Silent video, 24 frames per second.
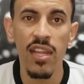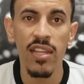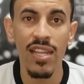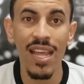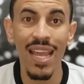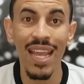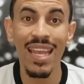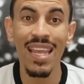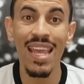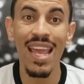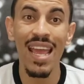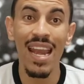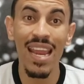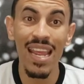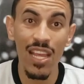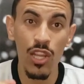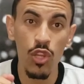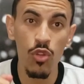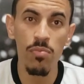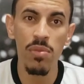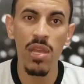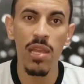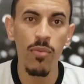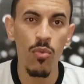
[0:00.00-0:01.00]
né,
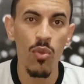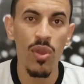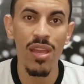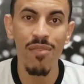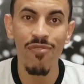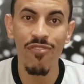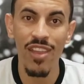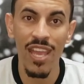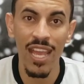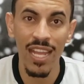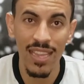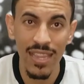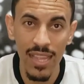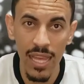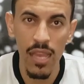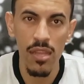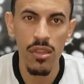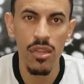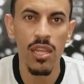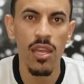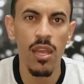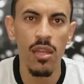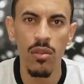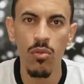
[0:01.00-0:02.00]
querendo mesmo reverter
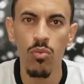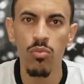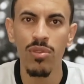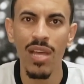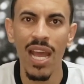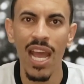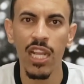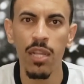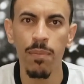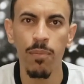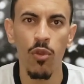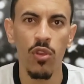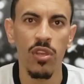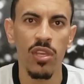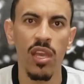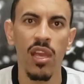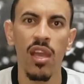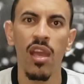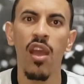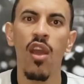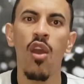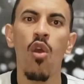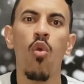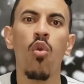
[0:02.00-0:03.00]
esse resultado,
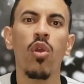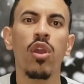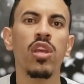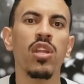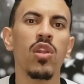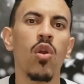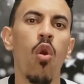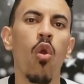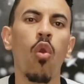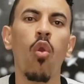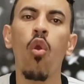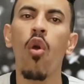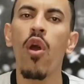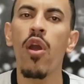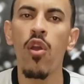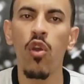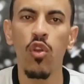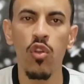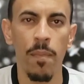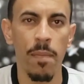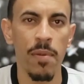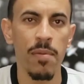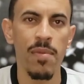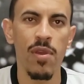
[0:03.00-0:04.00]
porque o que não ocorreu
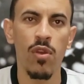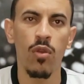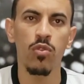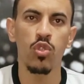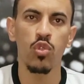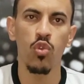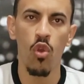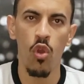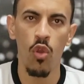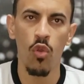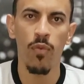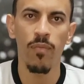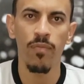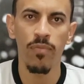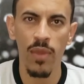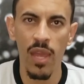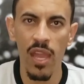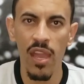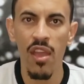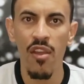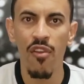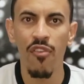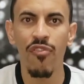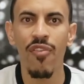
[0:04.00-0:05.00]
no primeiro jogo,
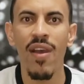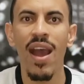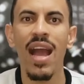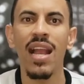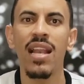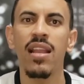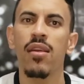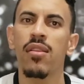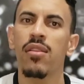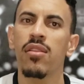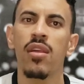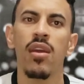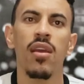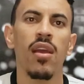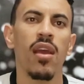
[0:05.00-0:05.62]
né, falhas